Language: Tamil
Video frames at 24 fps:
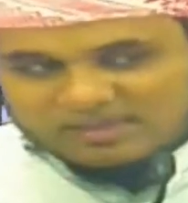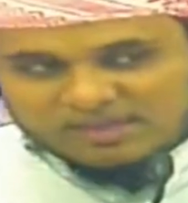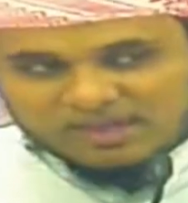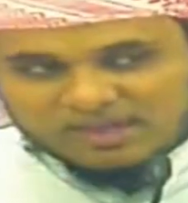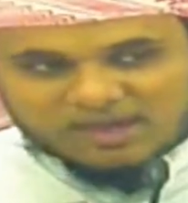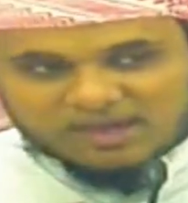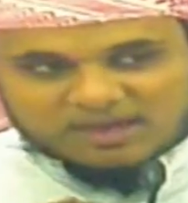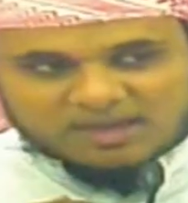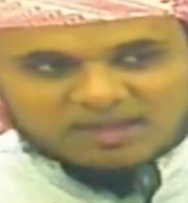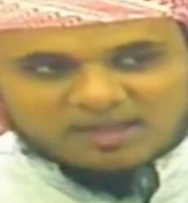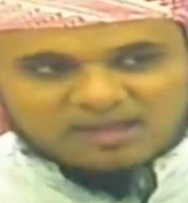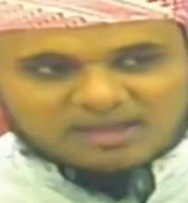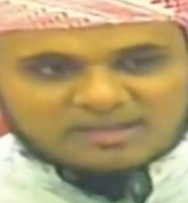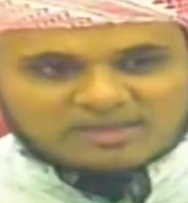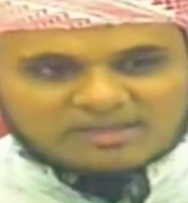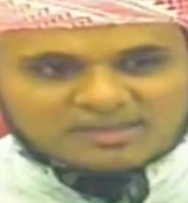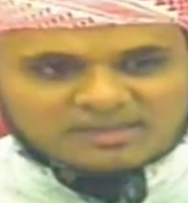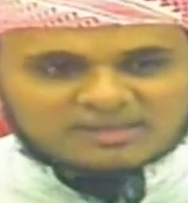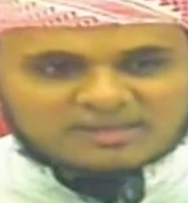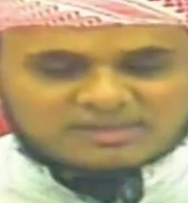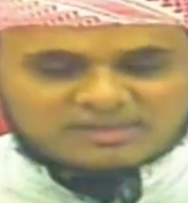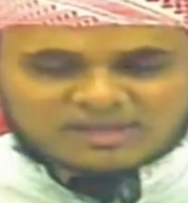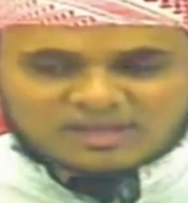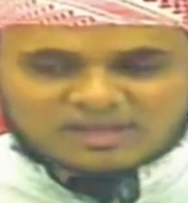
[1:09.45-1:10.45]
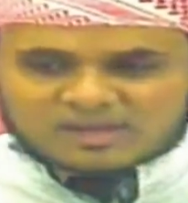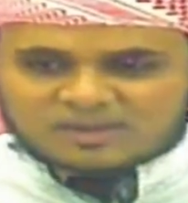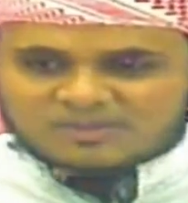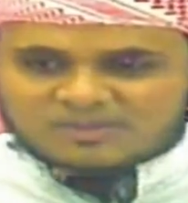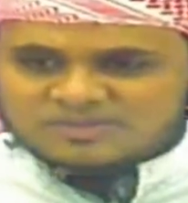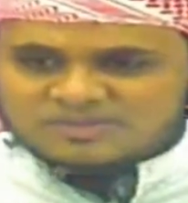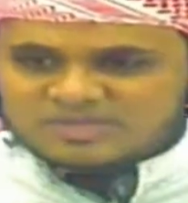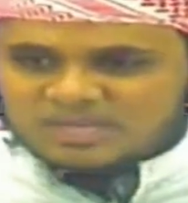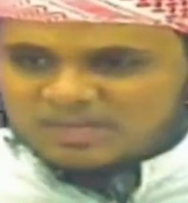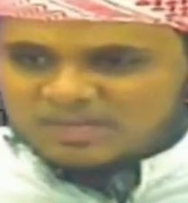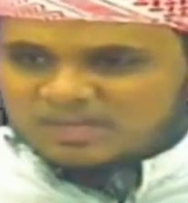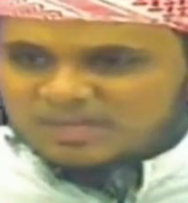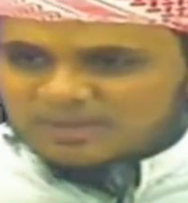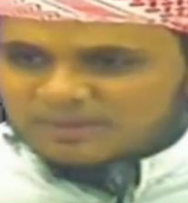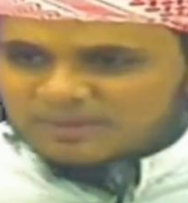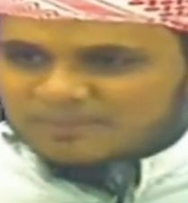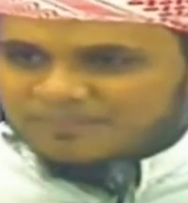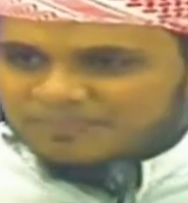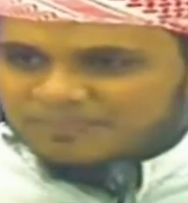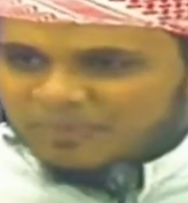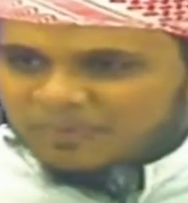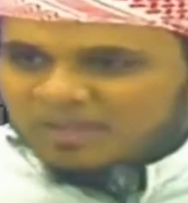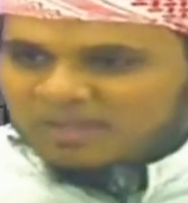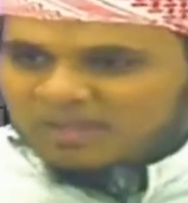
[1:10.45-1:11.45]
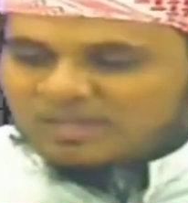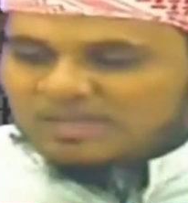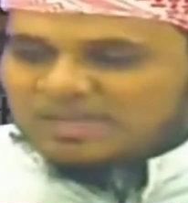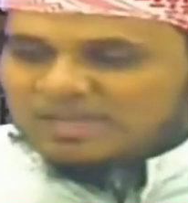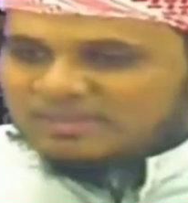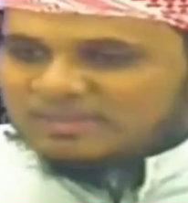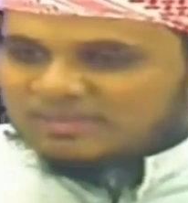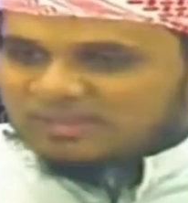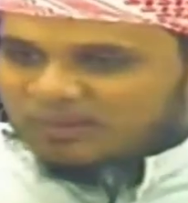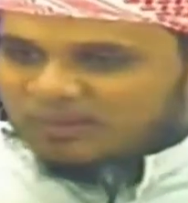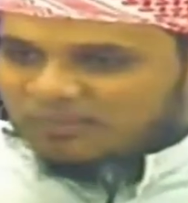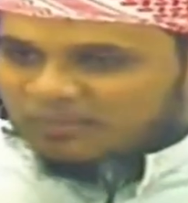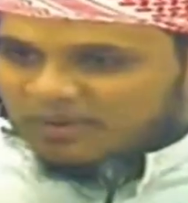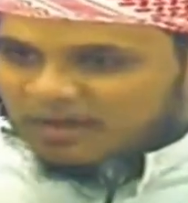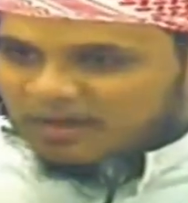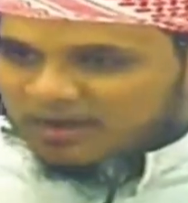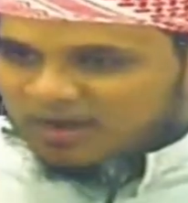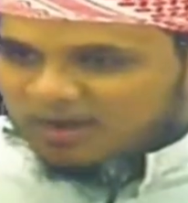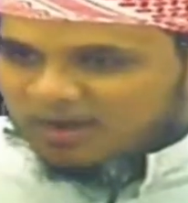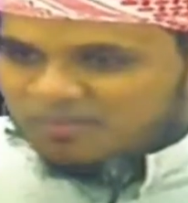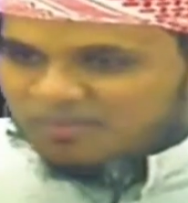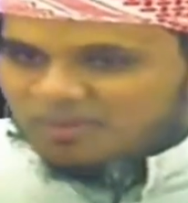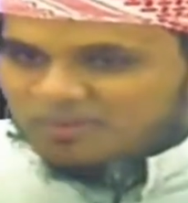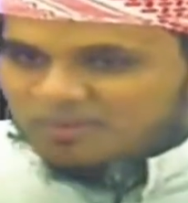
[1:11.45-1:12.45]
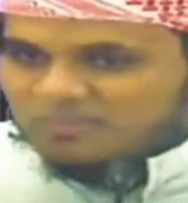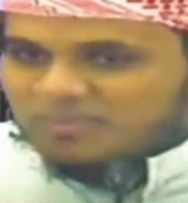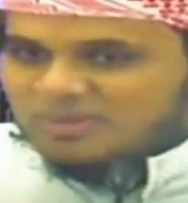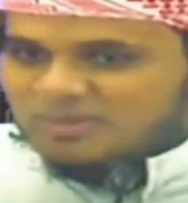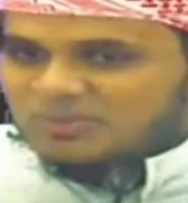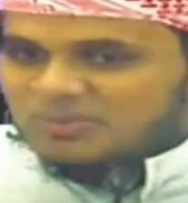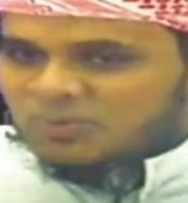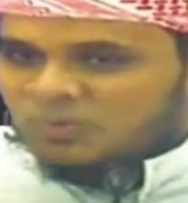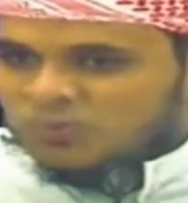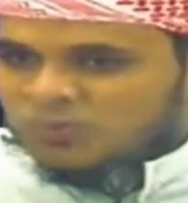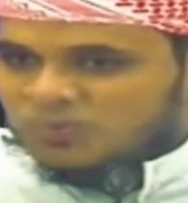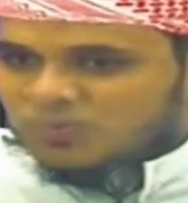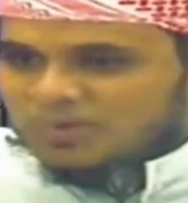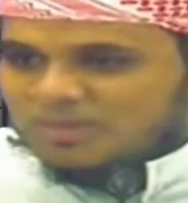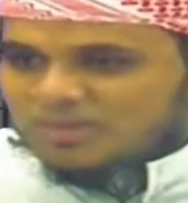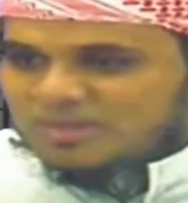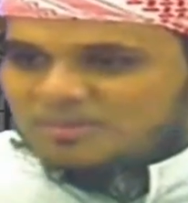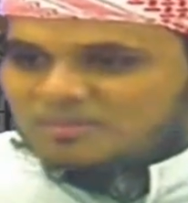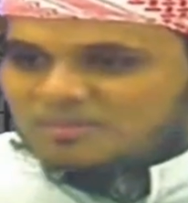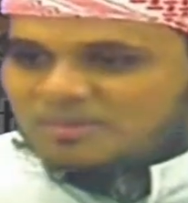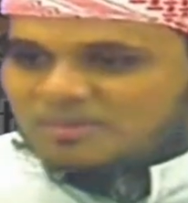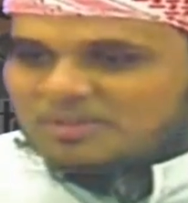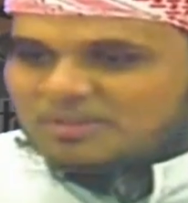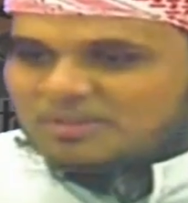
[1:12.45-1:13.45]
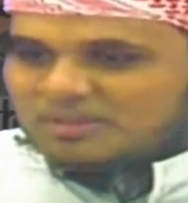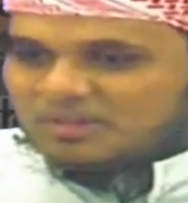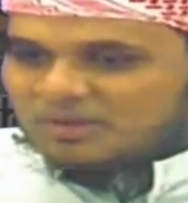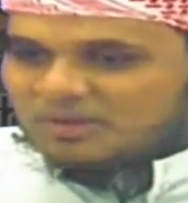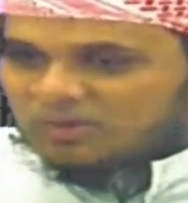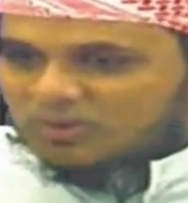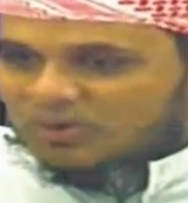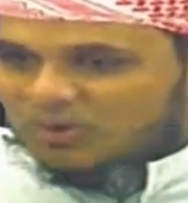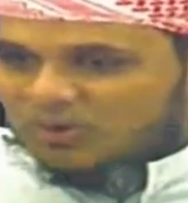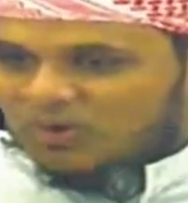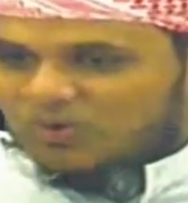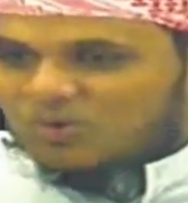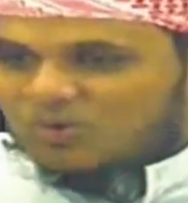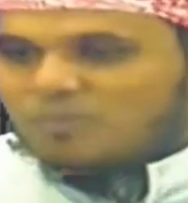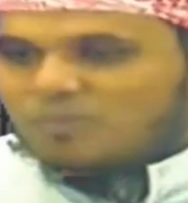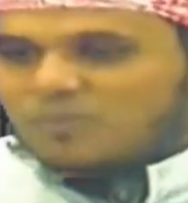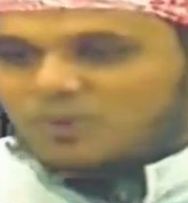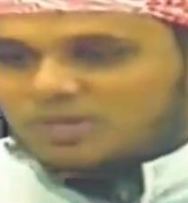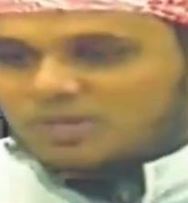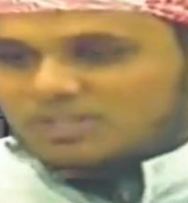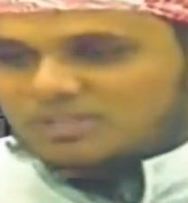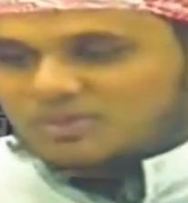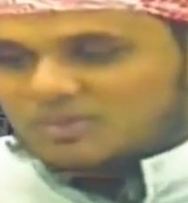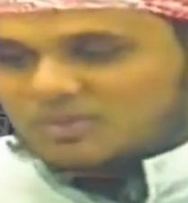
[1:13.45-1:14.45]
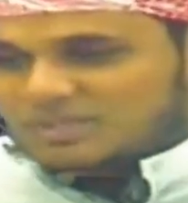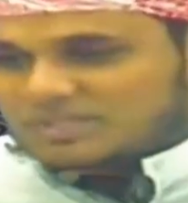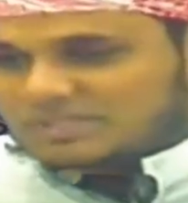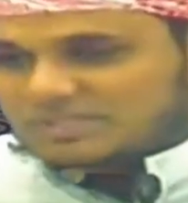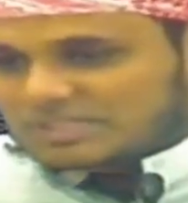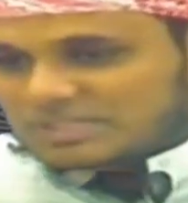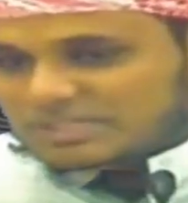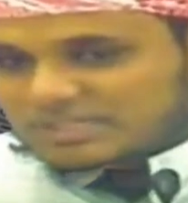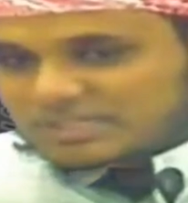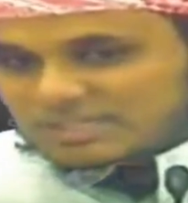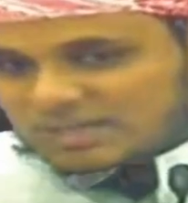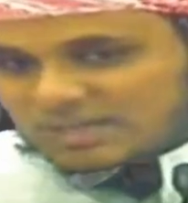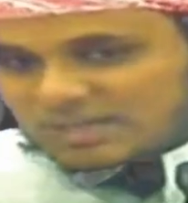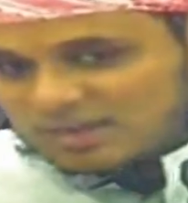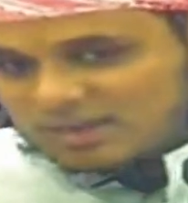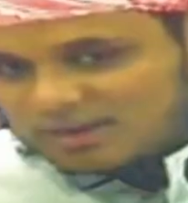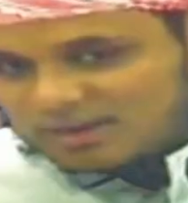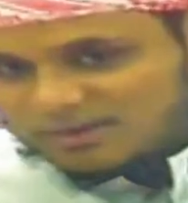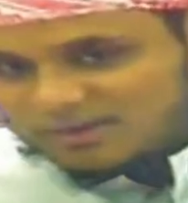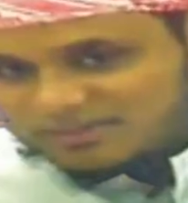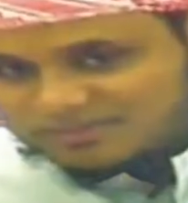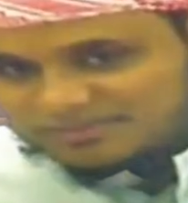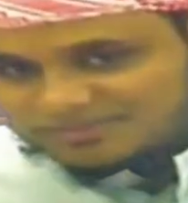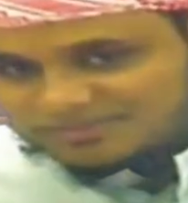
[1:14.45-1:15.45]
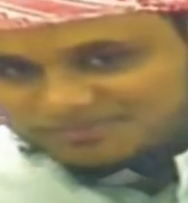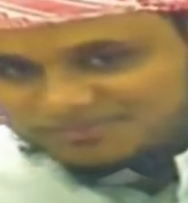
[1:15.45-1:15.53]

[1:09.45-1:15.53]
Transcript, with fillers: யாராக இருந்தாலும் சரி இந்த மரணம் என்பது உண்மை என்பதை எல்லோரும் புரிந்து வைத்திருக்கிறார்கள்